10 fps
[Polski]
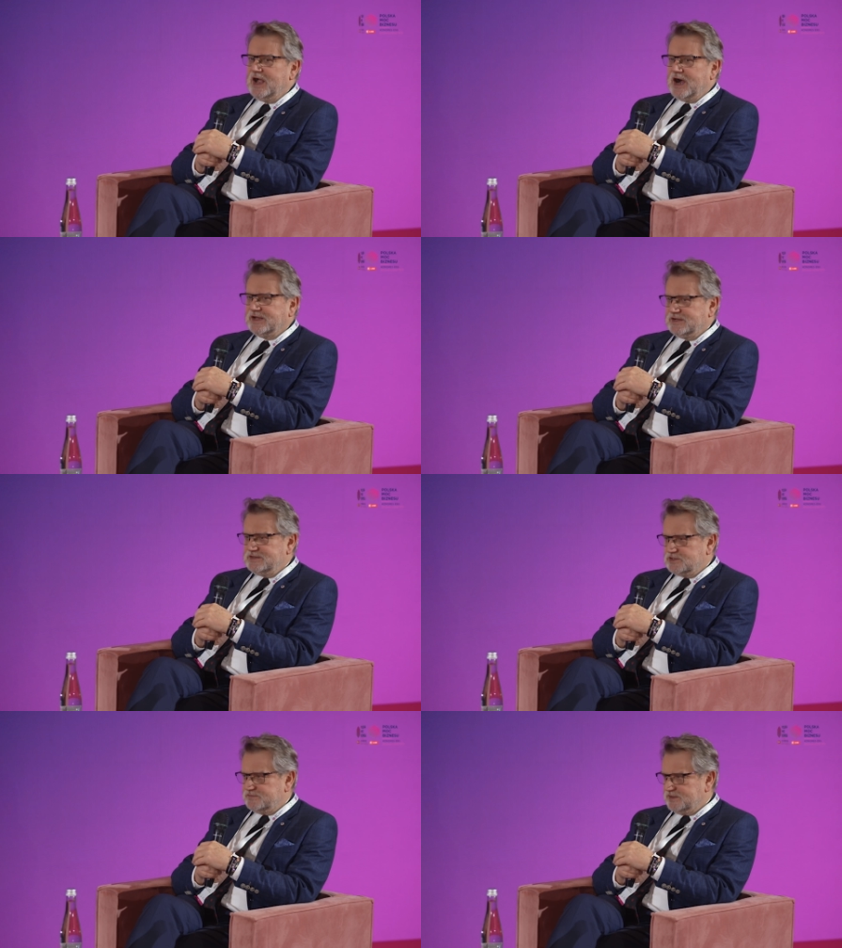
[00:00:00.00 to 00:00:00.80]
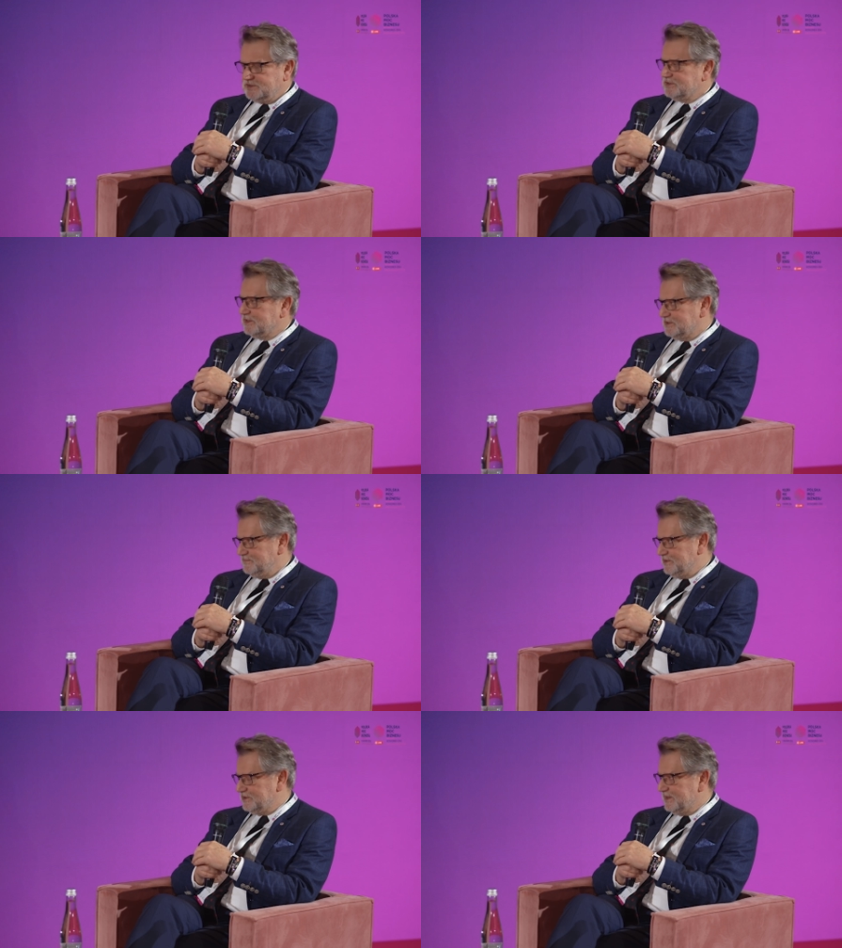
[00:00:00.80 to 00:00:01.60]
analizować, czy
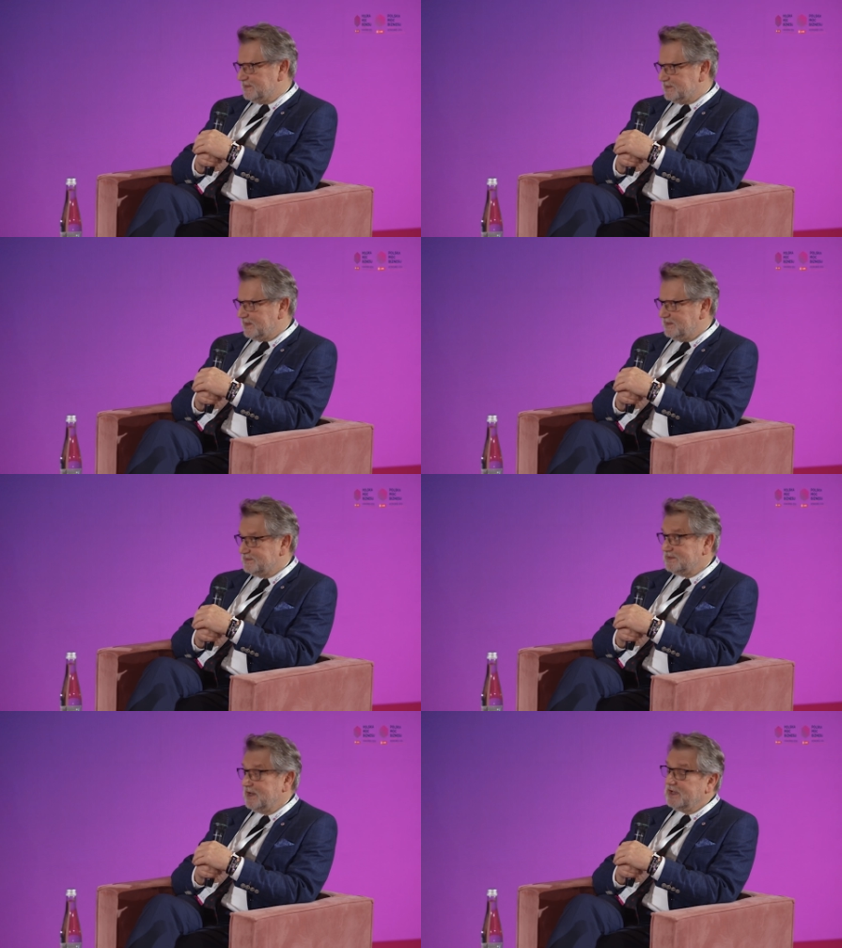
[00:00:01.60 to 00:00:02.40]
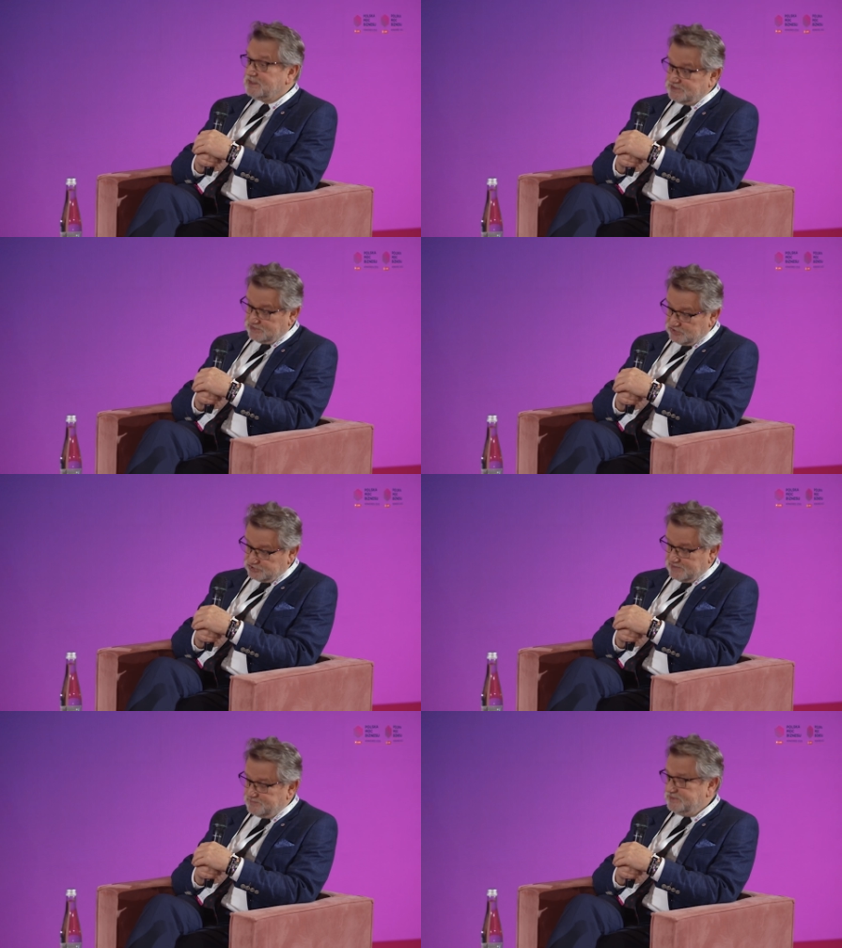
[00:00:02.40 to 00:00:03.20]
rzeczywiście jest tak, jest, gdzie ktoś
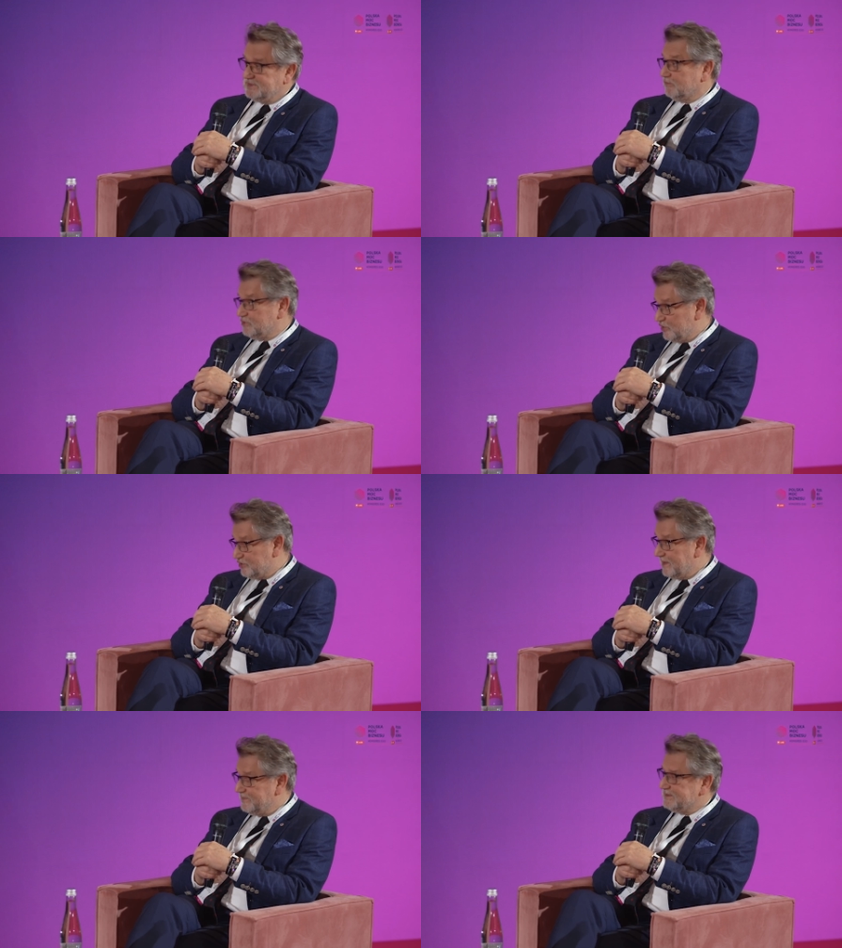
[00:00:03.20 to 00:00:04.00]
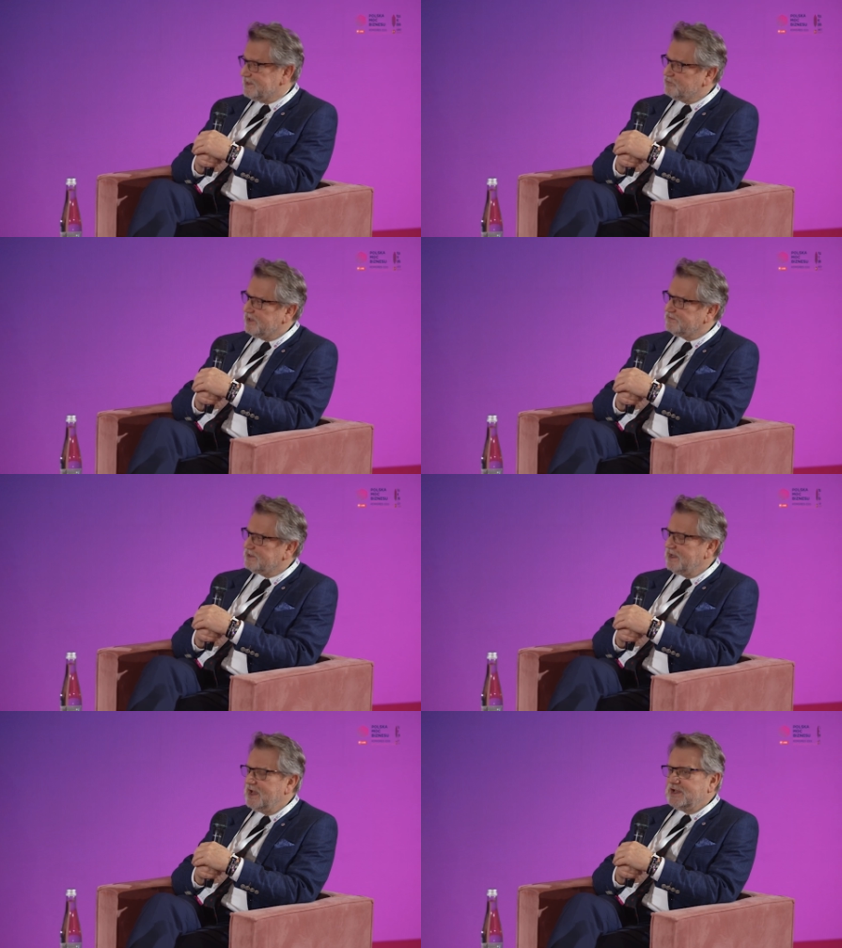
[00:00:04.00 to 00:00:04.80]
napisał, coś napisał, prawda?